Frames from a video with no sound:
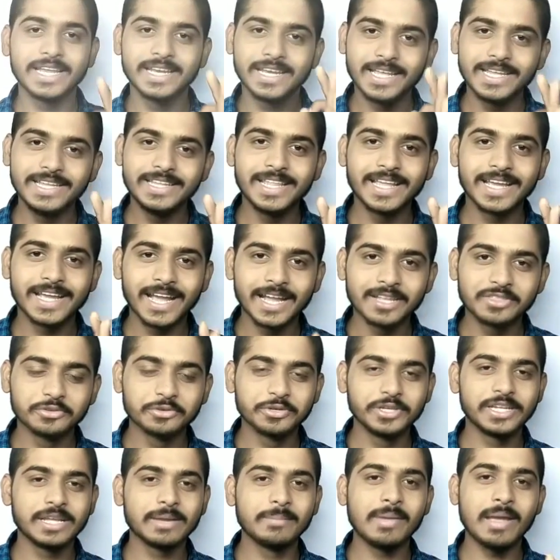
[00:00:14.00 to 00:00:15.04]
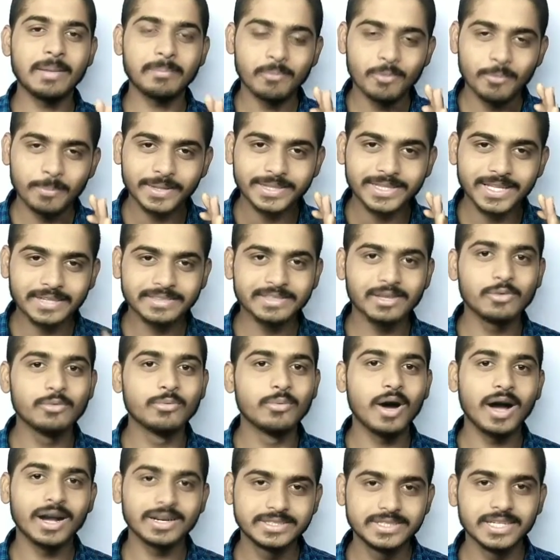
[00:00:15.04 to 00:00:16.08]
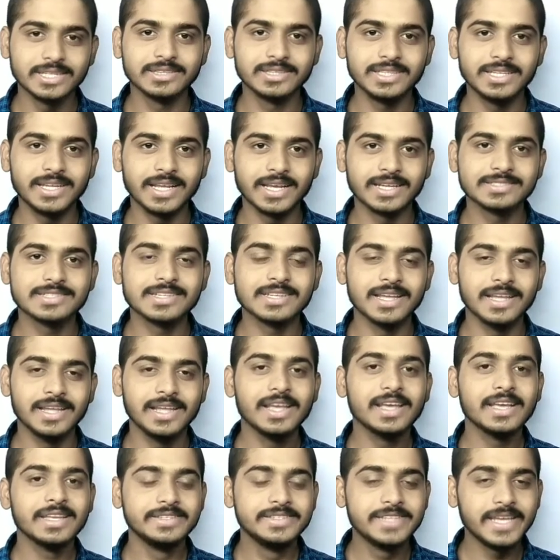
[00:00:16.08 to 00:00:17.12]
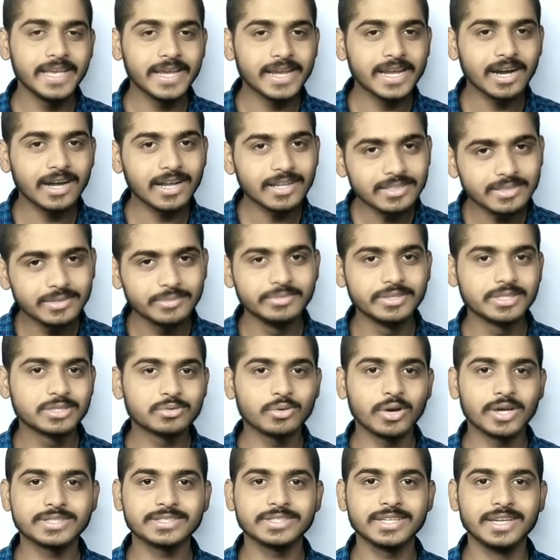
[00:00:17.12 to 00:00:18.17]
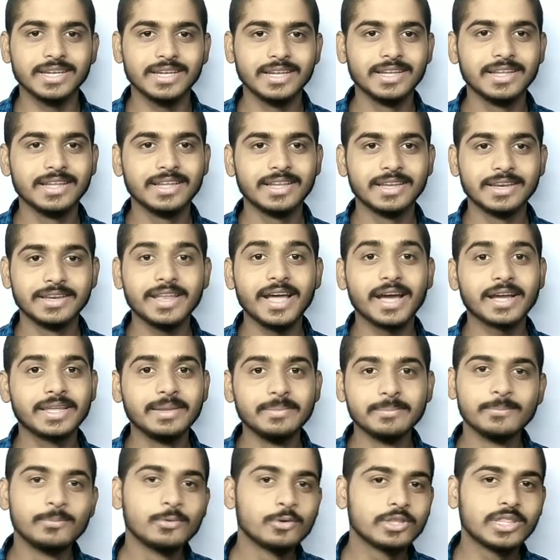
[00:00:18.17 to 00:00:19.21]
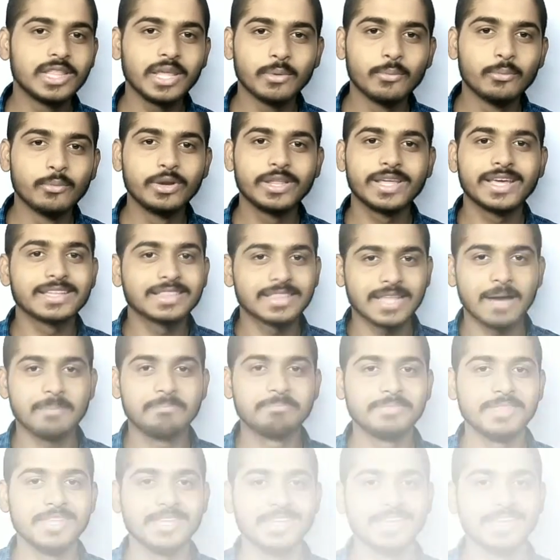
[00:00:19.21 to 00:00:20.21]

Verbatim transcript: है नहीं देखा है तो ठीक है मैं आपको बताता हूँ आग चलती कैसे है ये एक अंधविश्वास है ना कि मुर्दे उठ के तापते